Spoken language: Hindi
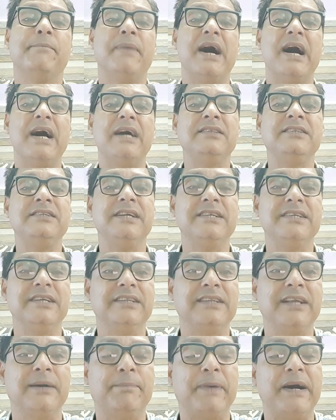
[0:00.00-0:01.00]
भारतीय
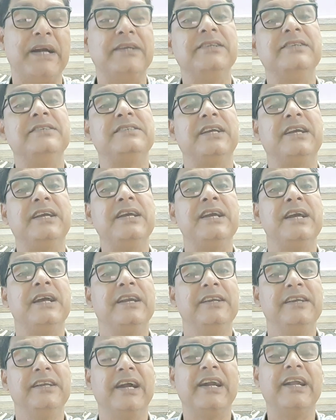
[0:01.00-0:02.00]
जनता पार्टी से
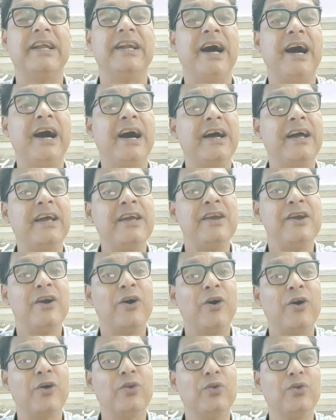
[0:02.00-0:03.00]
लड़ रहा है
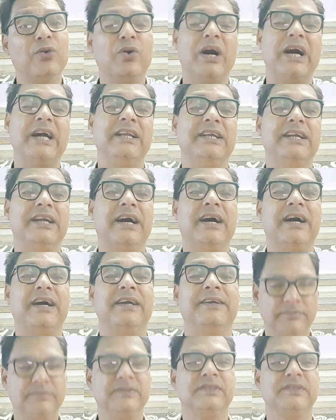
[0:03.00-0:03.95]
और लोहा ले रहा है